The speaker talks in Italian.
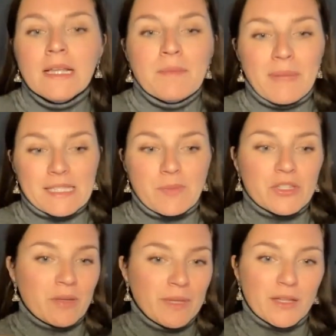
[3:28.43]
ma
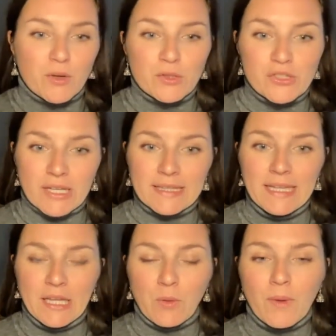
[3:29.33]
specialmente con certe
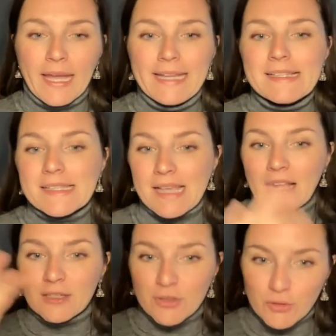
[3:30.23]
lingue il
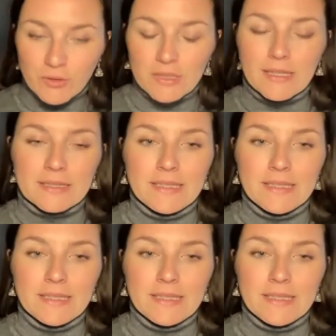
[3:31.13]
salto eh,